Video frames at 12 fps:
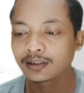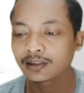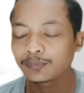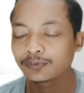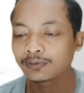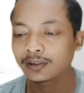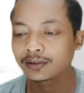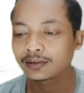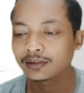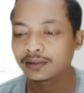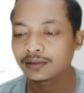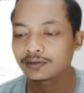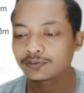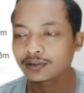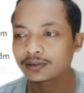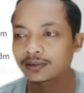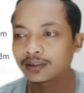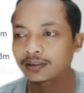Kebetulan ini
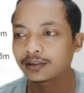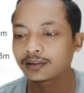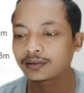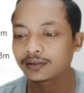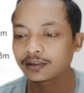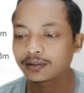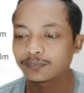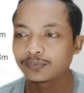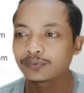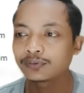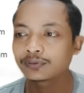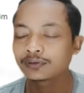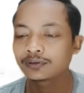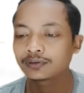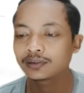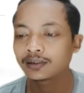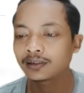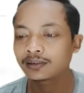cuacanya lagi lagi buruk
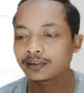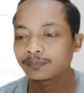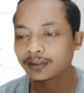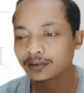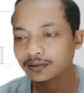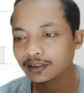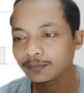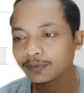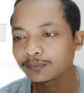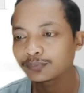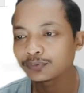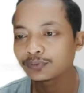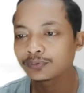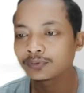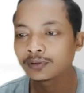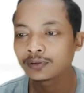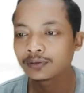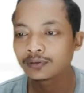sehingga dapat 85.
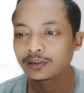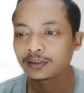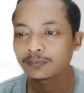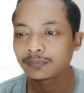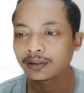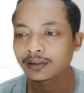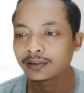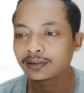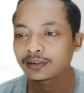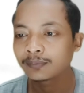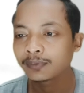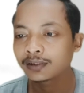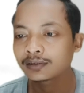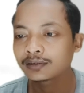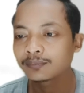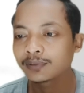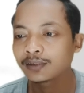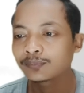Nah, ini dapat
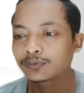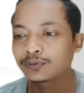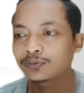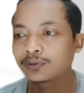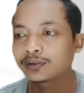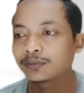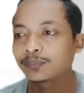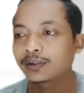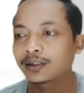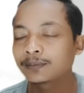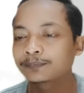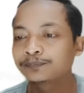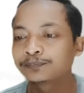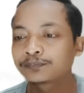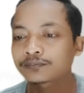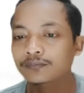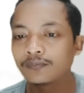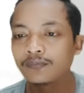92 dBm.
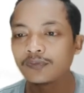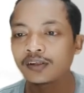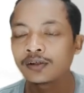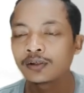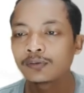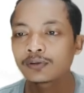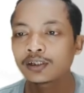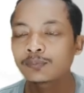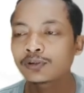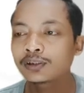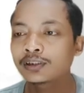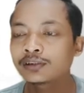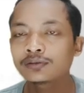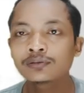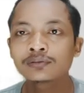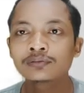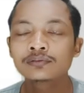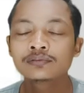Oke, mungkin itu
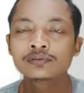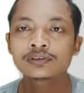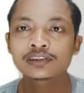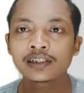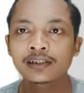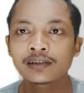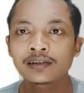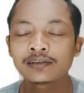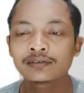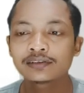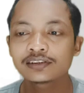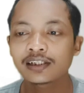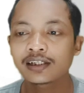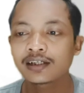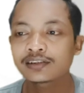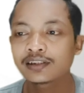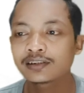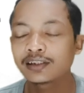share cara
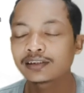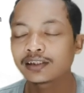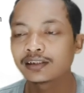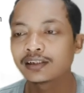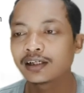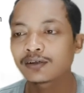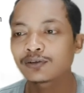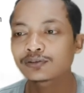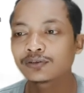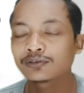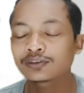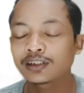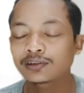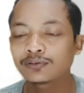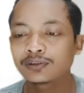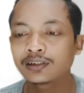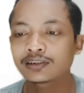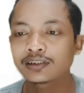setting tenda 01 yang
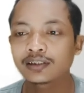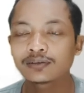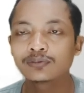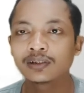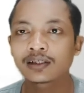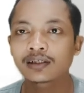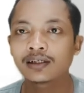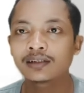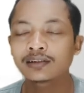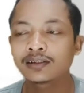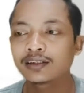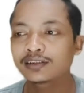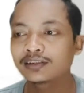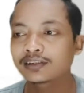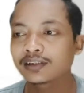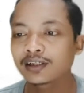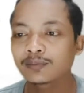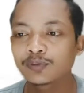saya gunakan dan hasilnya
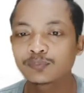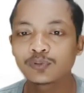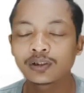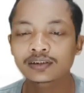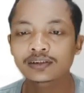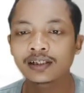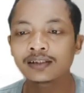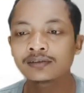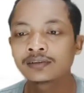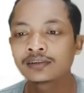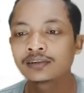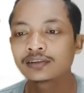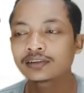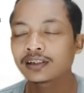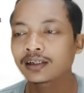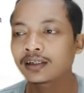sangat memuaskan. Silakan